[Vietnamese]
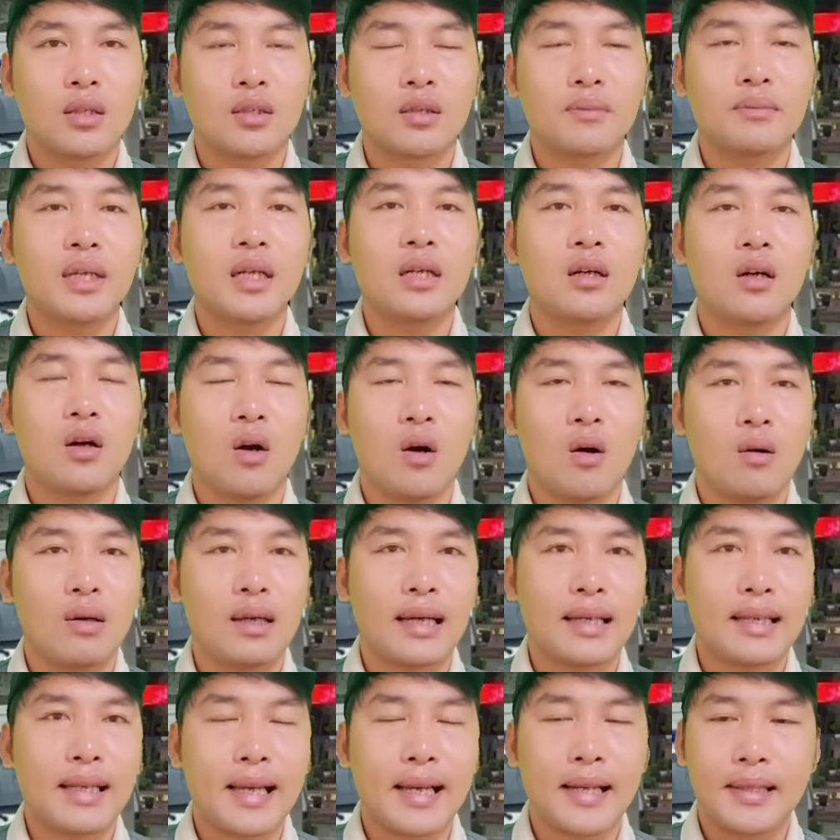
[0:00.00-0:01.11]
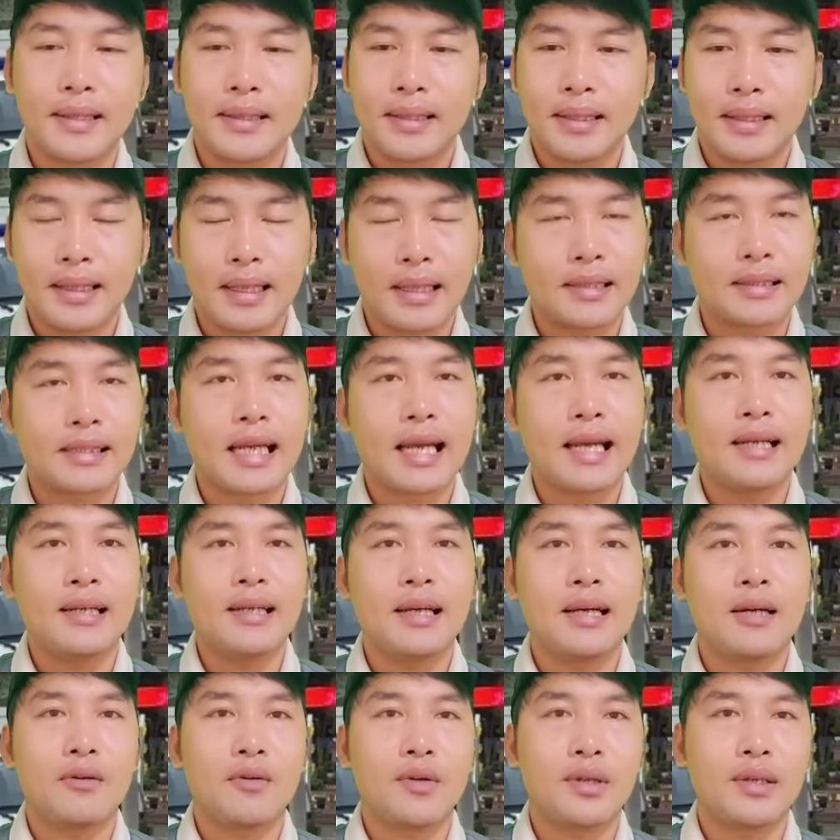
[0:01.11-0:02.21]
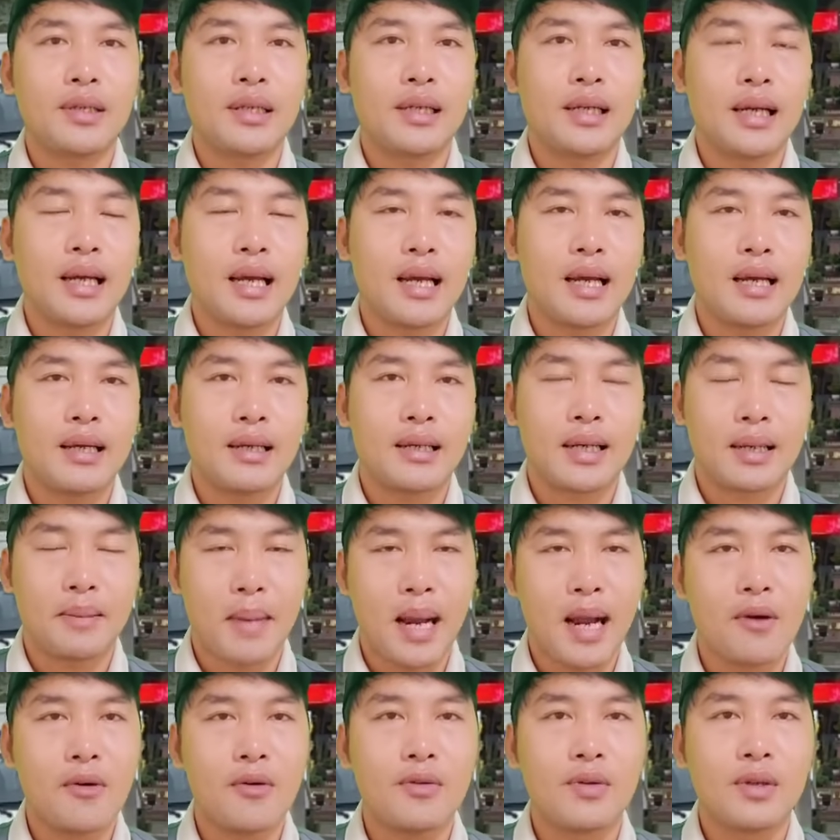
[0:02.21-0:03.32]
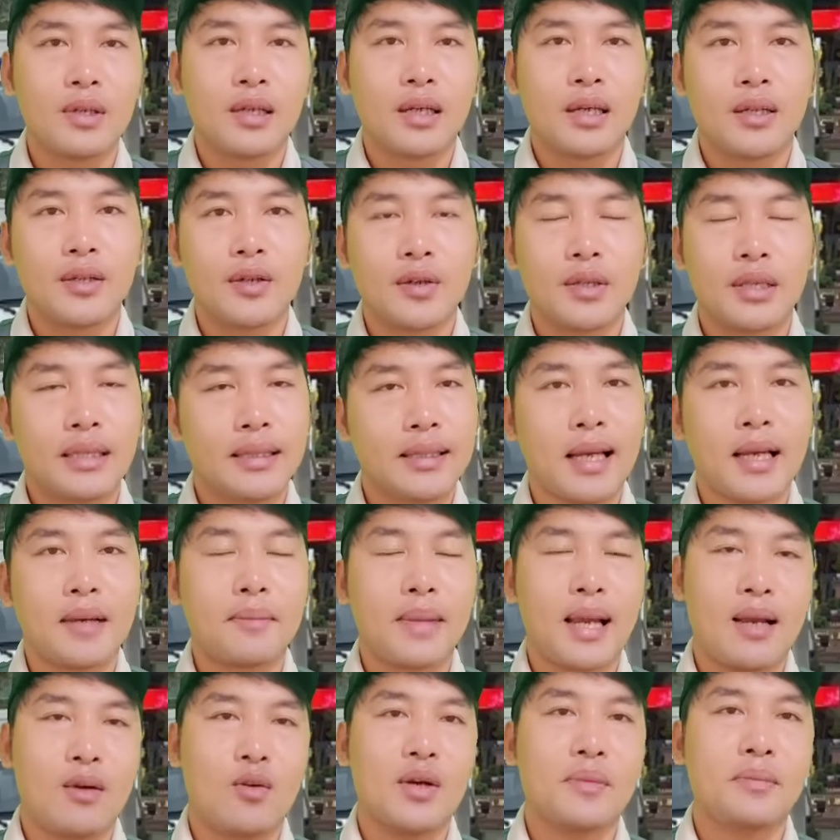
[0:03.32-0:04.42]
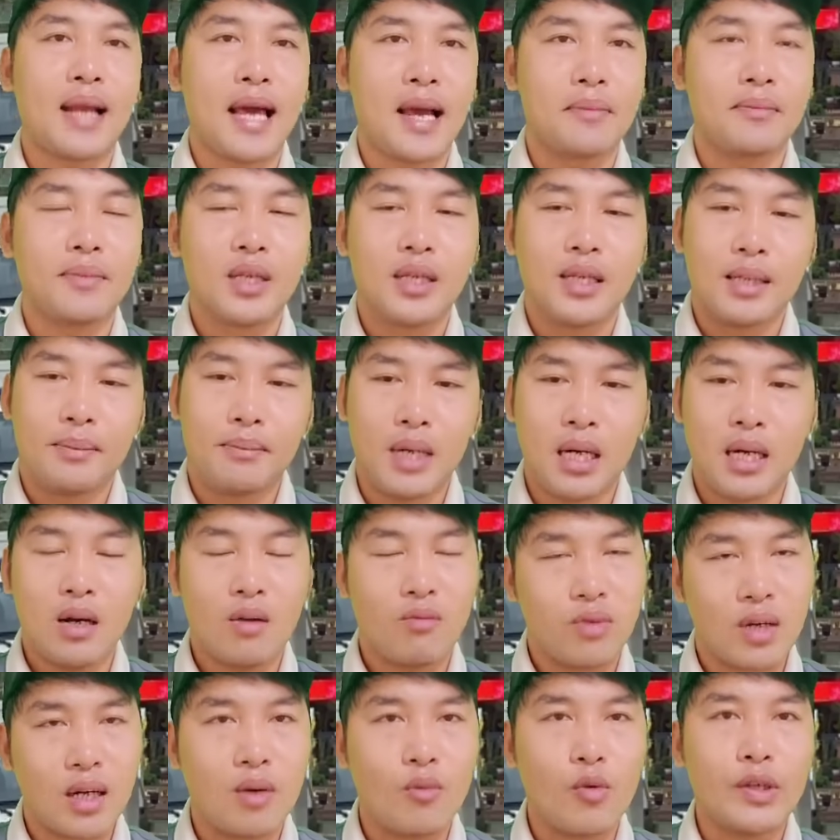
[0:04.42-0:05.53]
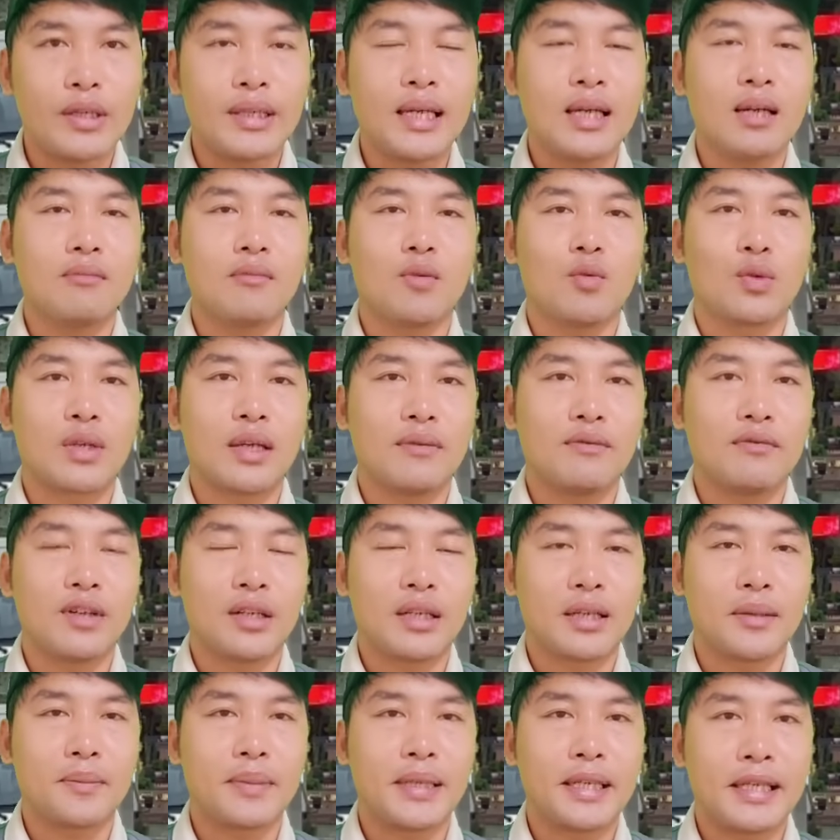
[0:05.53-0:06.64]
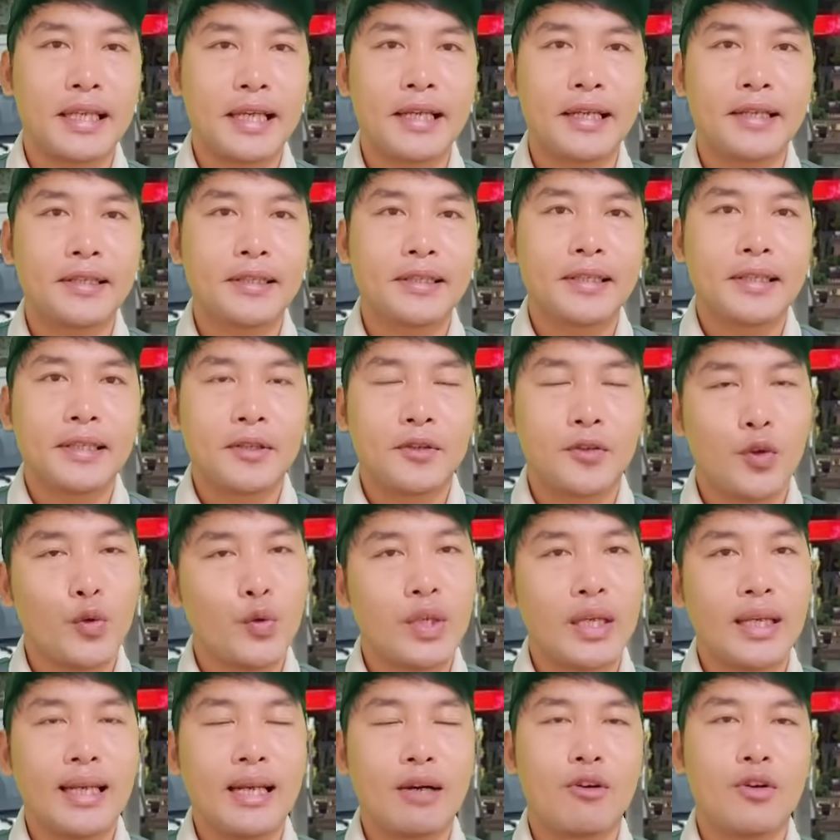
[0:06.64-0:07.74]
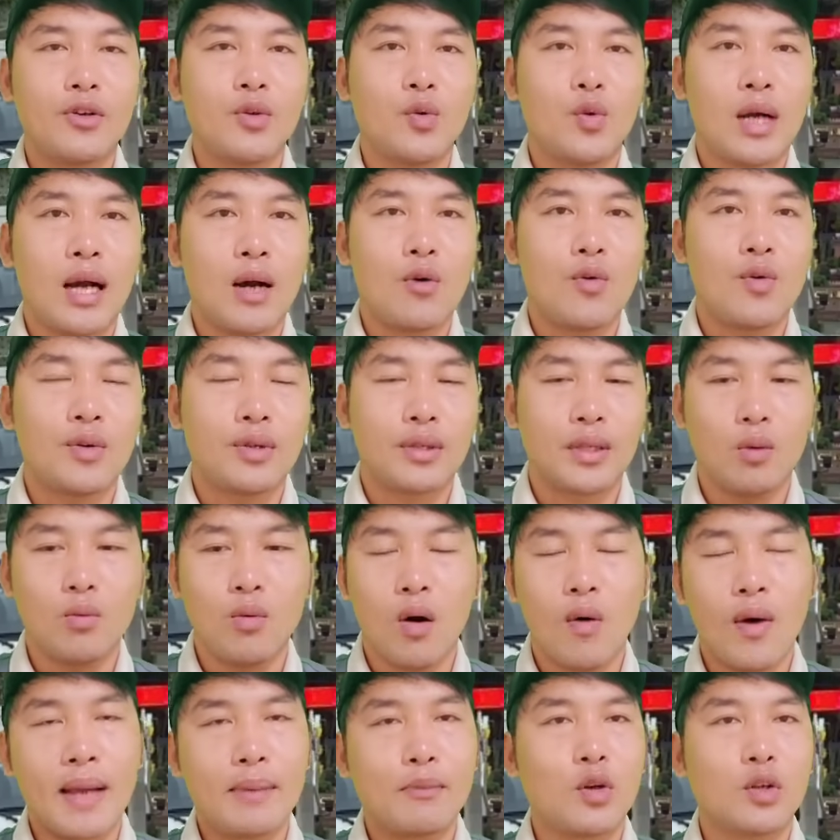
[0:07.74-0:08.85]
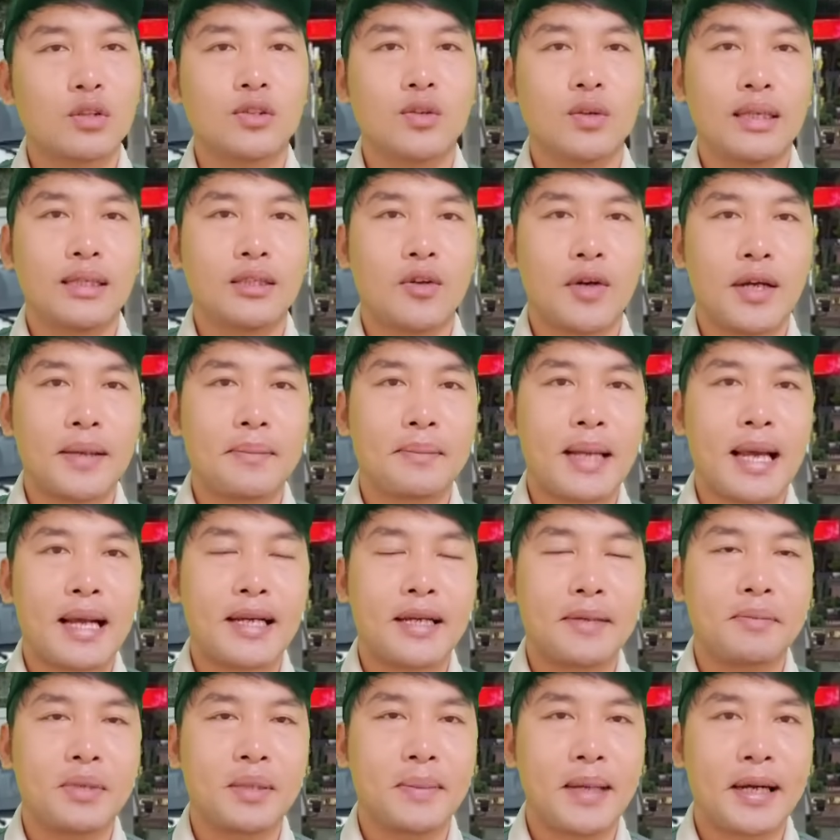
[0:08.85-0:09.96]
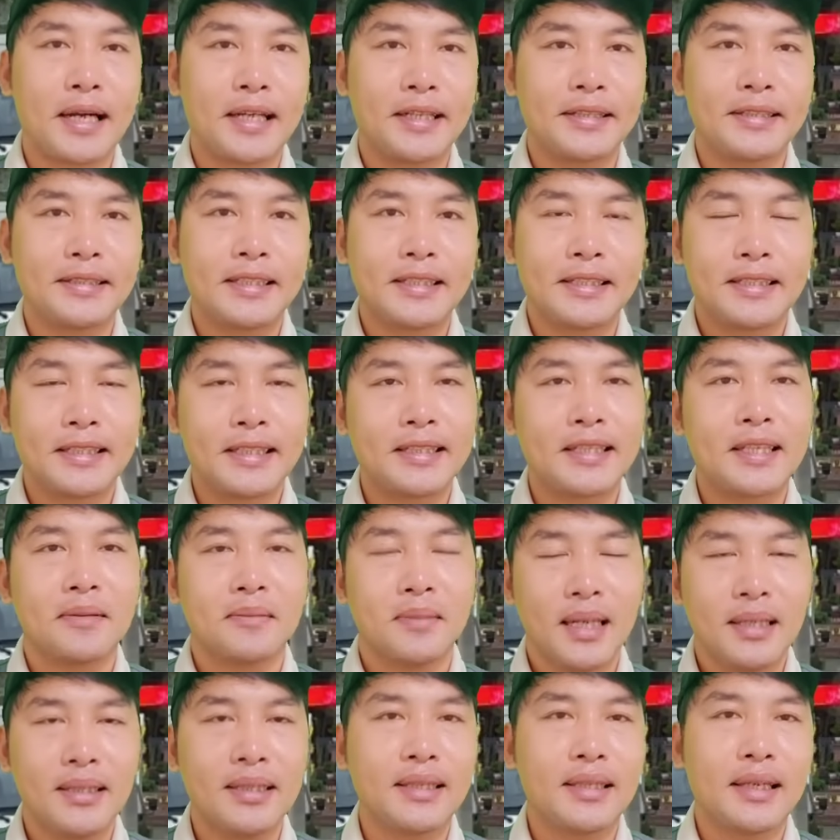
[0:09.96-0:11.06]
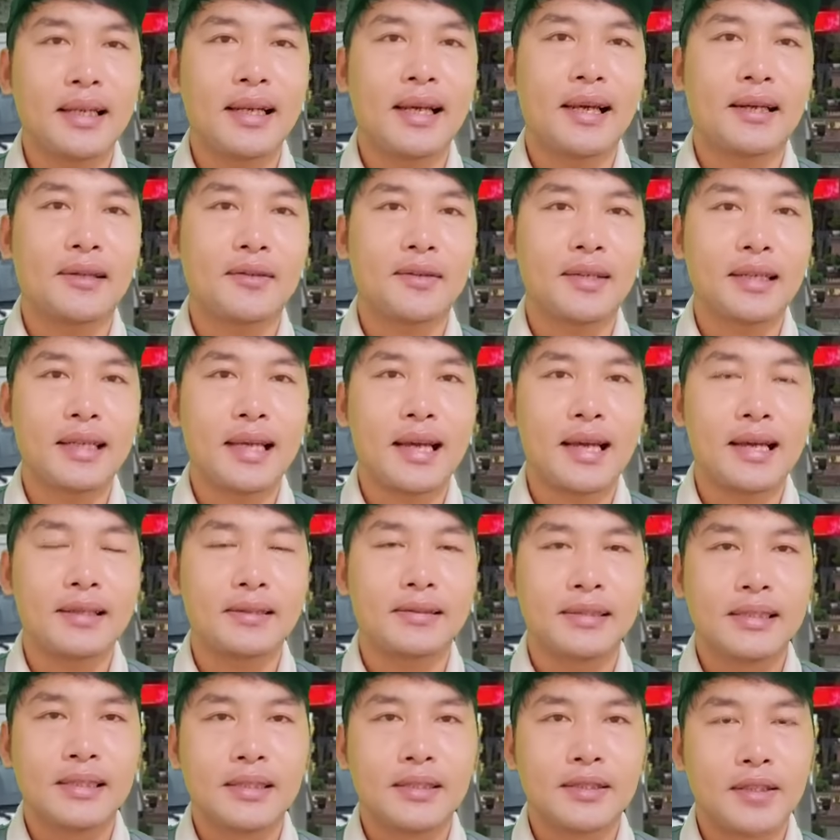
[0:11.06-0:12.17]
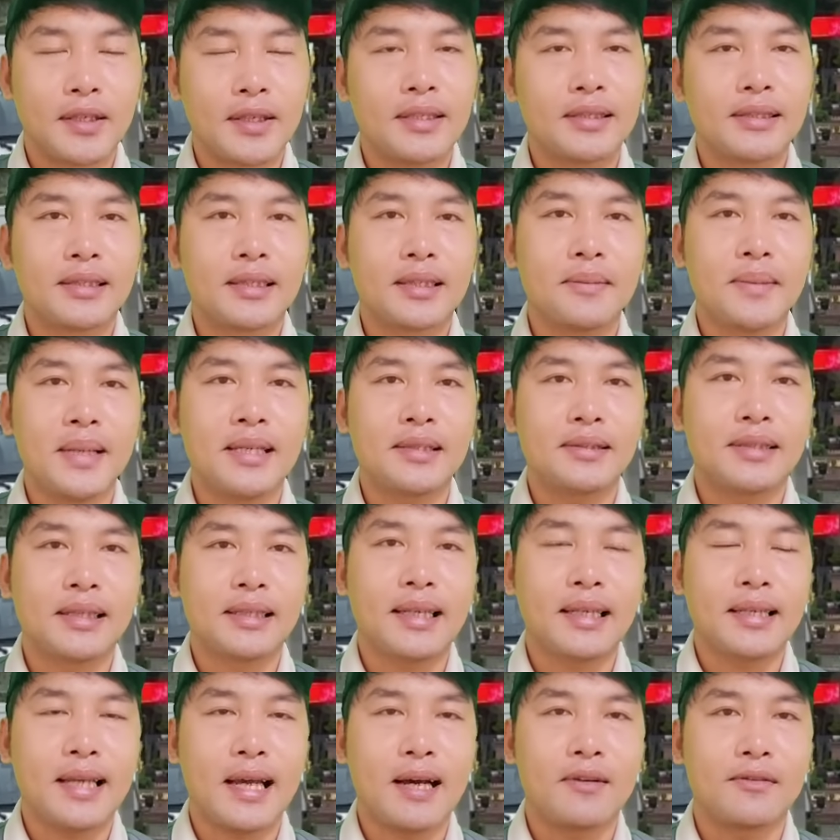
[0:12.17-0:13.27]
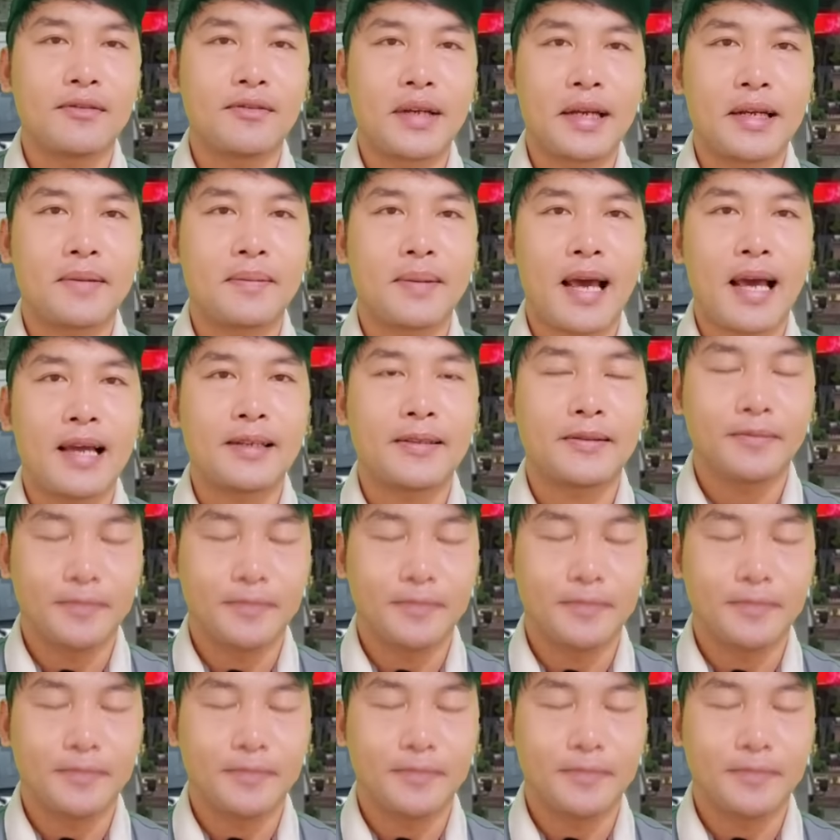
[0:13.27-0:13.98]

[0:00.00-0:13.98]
tôm đất khô đó cả nhà đặc sản quê hương Cà Mau do chính tay mẹ của em làm mật ong rừng nguyên chất 100% thiên nhiên của chú chị nào có nhu cầu thì ủng hộ em có số điện thoại em đang ghi trên màn hình chờ tới bến với chị Lan luôn cả nhà ha rồi xin cảm ơn xin kính chào và hẹn gặp lại